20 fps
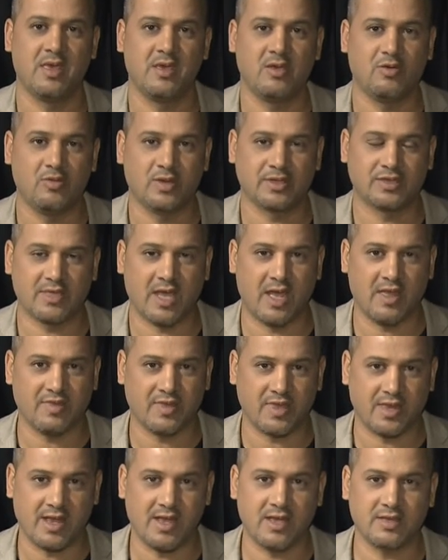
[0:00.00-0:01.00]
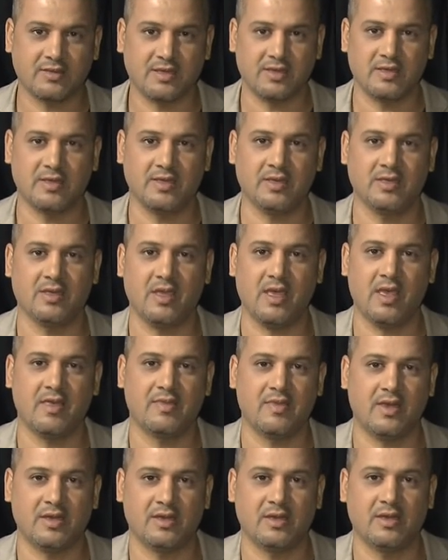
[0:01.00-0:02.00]
والتحضيرات
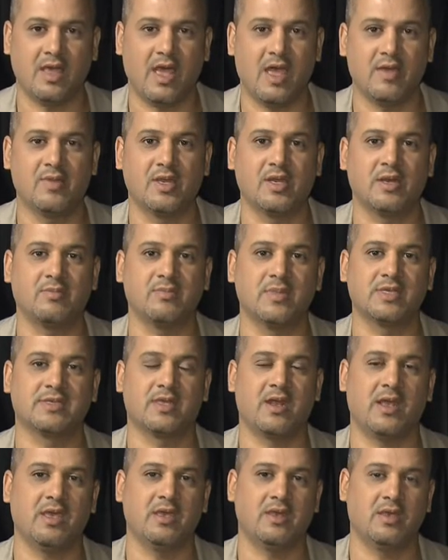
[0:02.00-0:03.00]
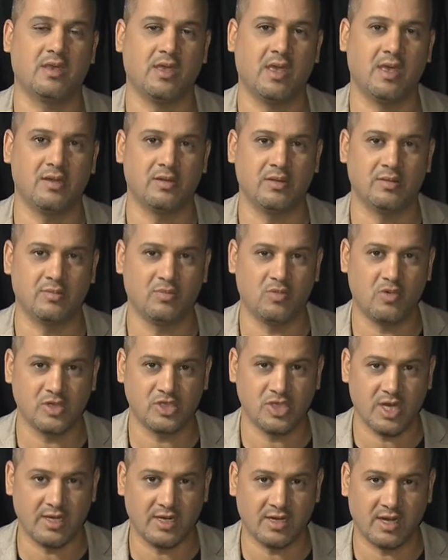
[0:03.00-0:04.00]
لهذا العمل المسرحي
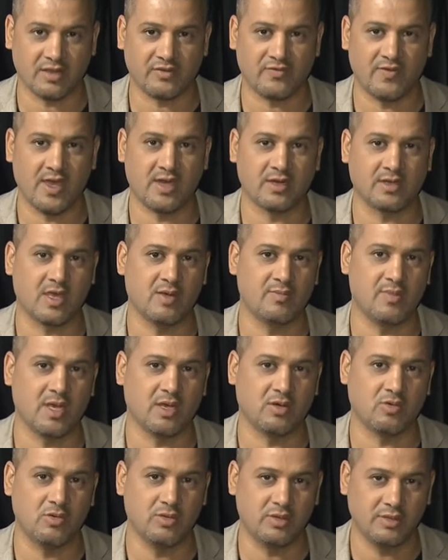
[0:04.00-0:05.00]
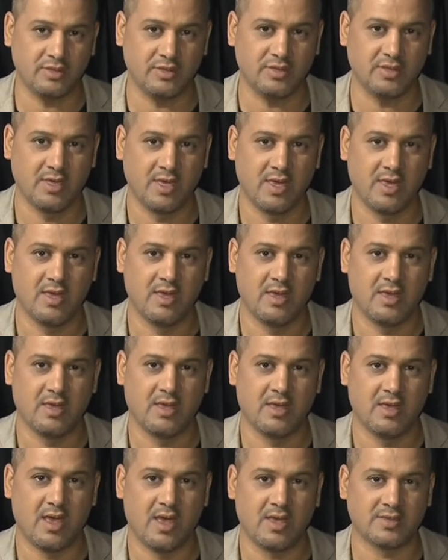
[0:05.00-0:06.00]
الموجه للأطفال كما قلت
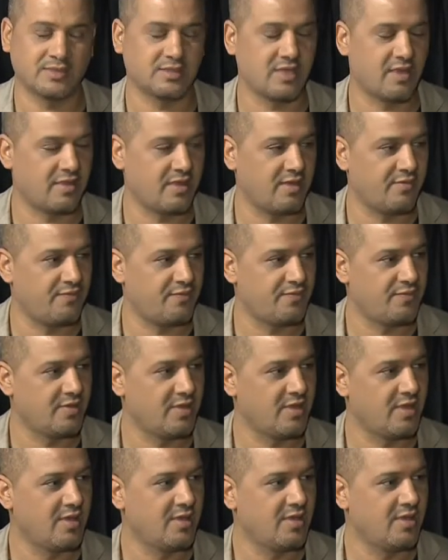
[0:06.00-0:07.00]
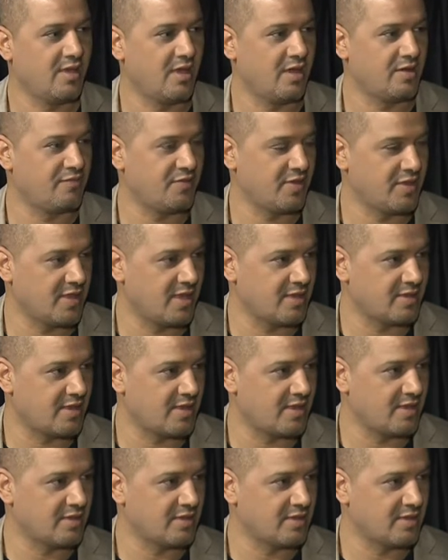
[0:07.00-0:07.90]
أستضيف الفنانة